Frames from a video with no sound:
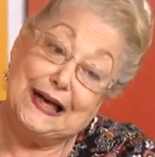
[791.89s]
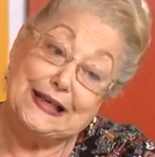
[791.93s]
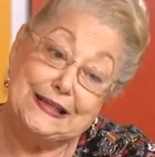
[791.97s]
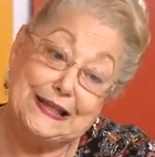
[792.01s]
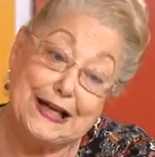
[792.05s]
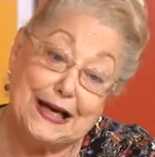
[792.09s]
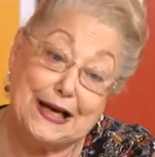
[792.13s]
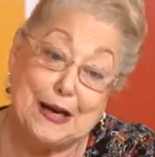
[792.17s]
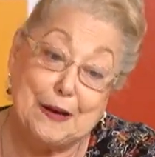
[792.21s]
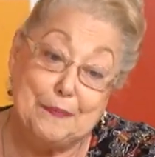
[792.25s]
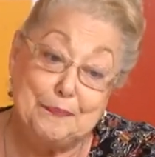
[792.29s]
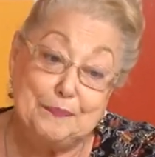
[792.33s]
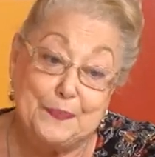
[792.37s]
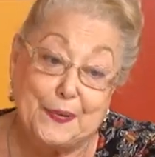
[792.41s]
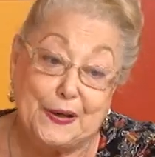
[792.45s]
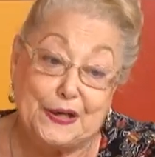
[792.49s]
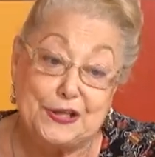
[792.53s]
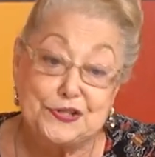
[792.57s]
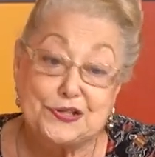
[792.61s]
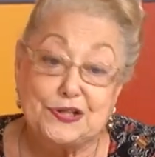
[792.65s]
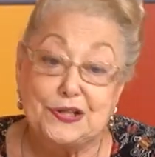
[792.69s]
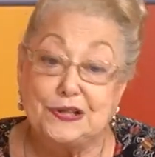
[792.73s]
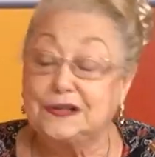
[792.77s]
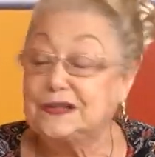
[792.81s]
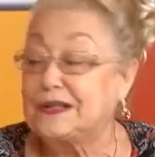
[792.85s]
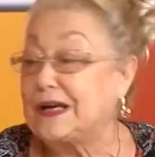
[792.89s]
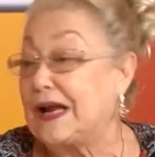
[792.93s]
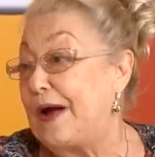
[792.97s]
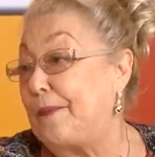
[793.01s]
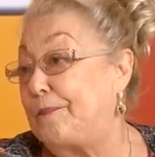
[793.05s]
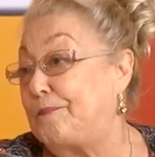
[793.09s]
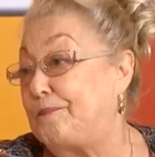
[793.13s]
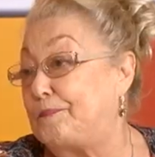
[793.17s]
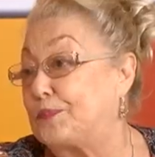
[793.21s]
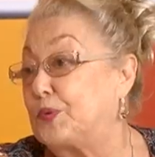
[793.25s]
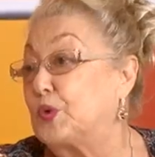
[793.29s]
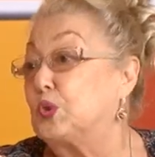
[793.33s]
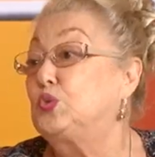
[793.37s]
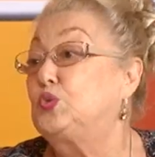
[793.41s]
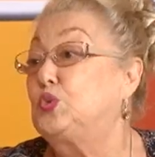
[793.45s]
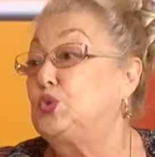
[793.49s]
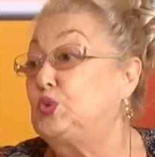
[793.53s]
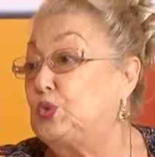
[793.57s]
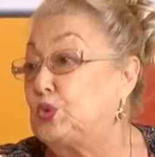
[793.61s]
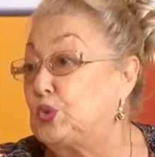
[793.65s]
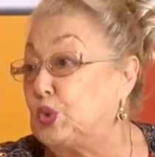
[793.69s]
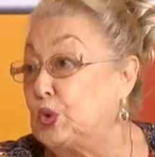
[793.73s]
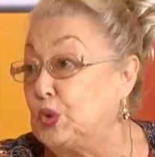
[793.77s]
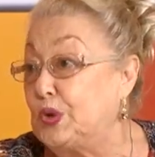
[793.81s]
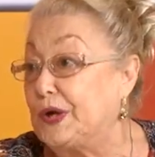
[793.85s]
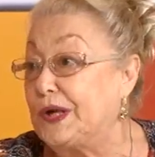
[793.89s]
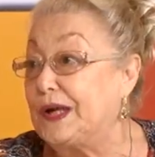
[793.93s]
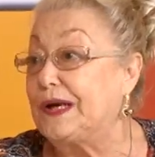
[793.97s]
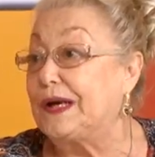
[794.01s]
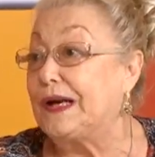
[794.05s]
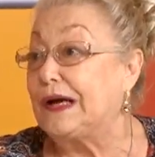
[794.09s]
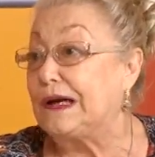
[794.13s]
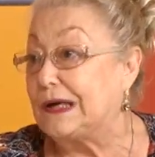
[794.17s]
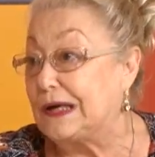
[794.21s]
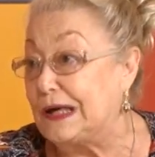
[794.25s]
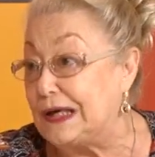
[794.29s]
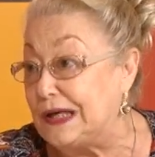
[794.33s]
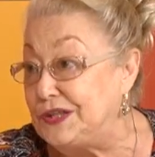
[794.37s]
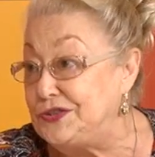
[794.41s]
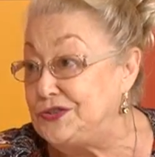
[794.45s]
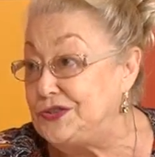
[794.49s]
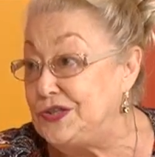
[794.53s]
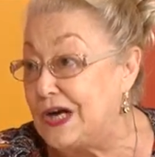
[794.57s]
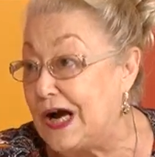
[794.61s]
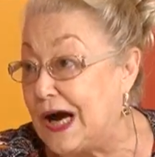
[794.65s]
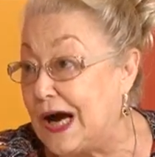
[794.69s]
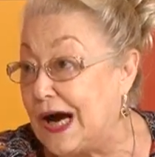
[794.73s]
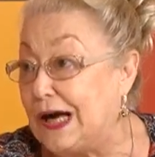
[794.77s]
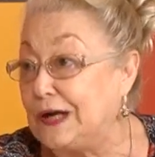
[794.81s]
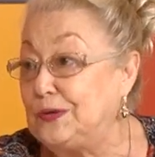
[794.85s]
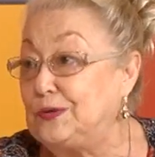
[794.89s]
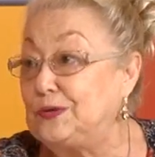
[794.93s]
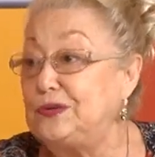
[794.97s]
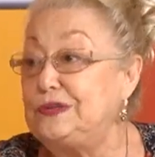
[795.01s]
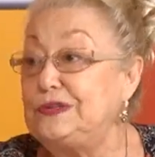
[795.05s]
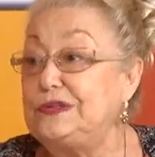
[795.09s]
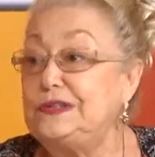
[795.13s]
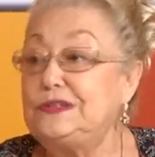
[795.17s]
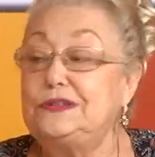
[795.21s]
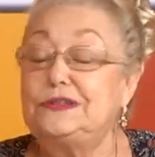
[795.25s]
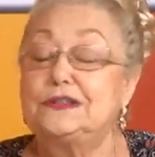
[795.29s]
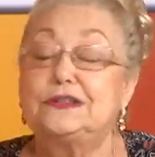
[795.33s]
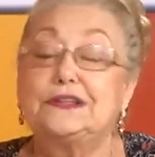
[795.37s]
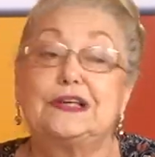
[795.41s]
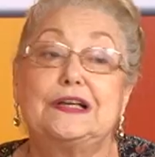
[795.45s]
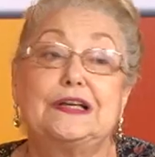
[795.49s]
de repente, a, a produtora era Cleide Acunes